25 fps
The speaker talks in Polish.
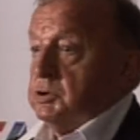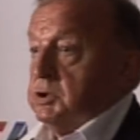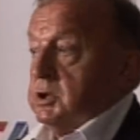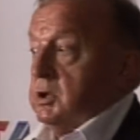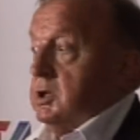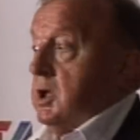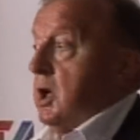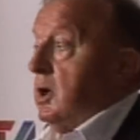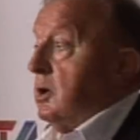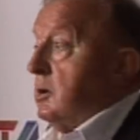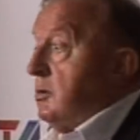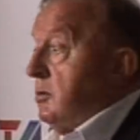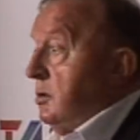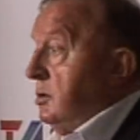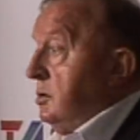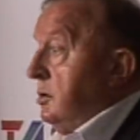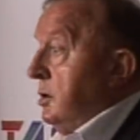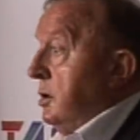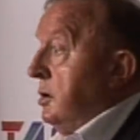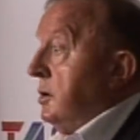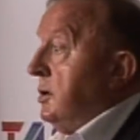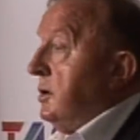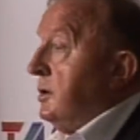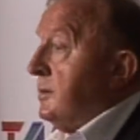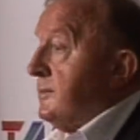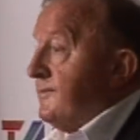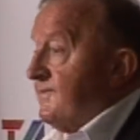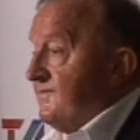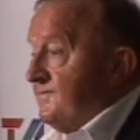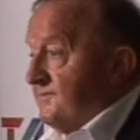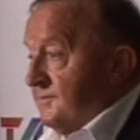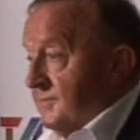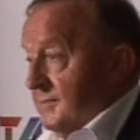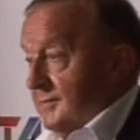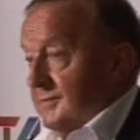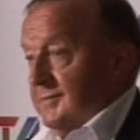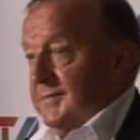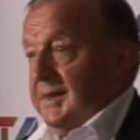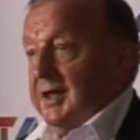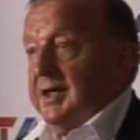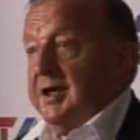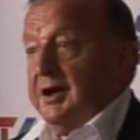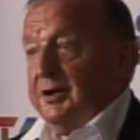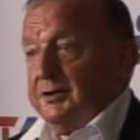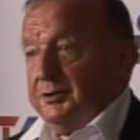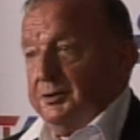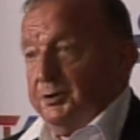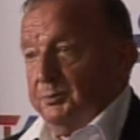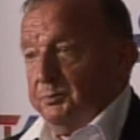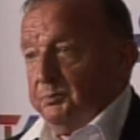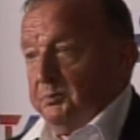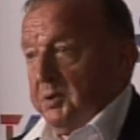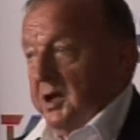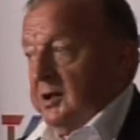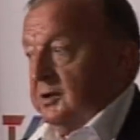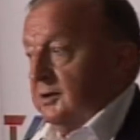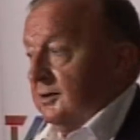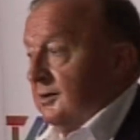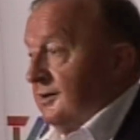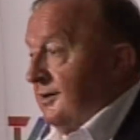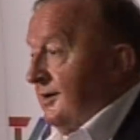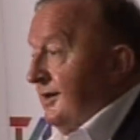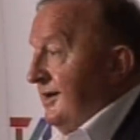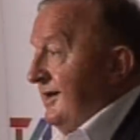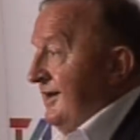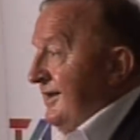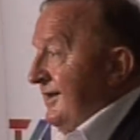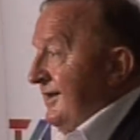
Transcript: że jak on, jak to pan